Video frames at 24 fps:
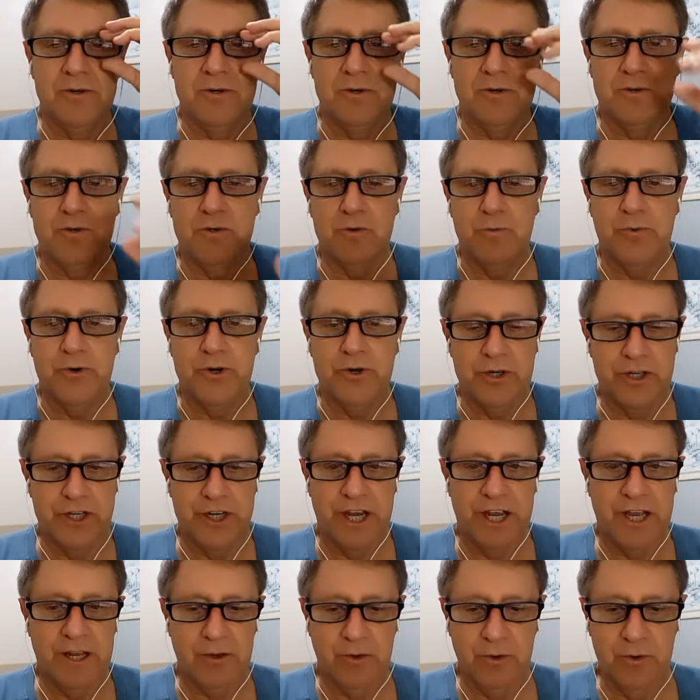do
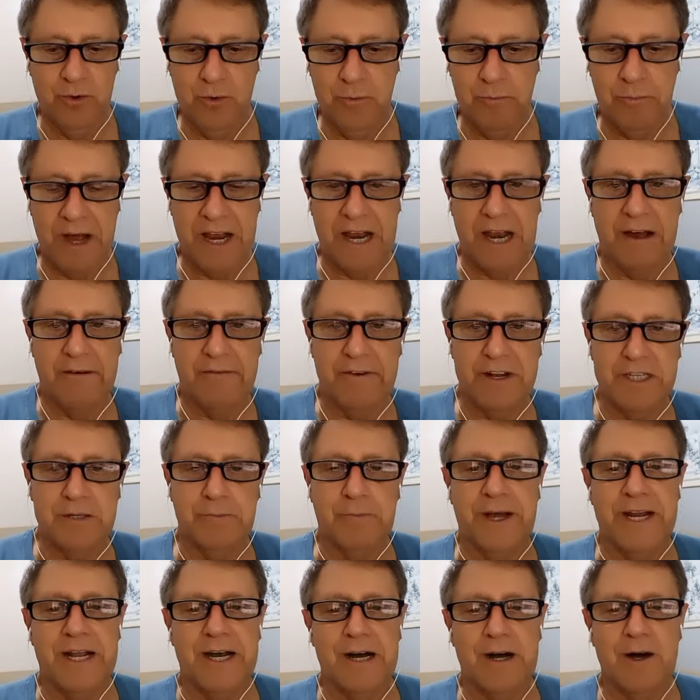projeto Palavras
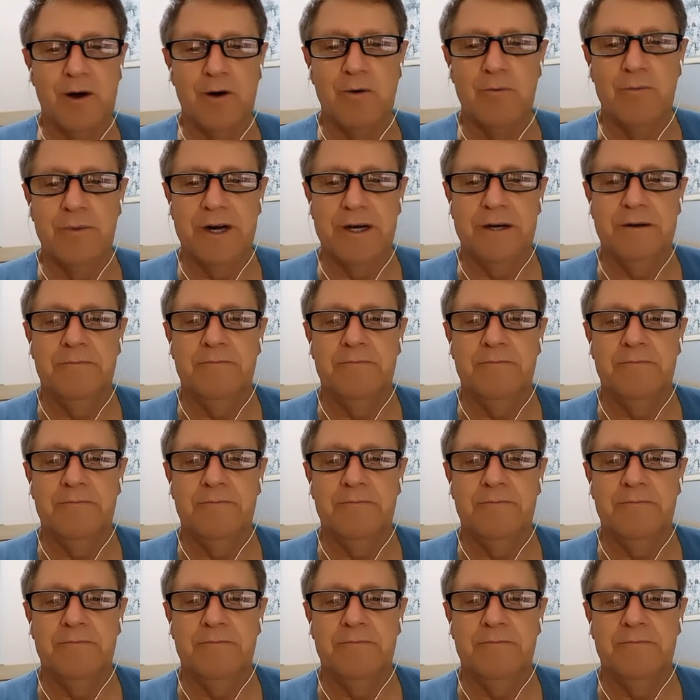para a Alma,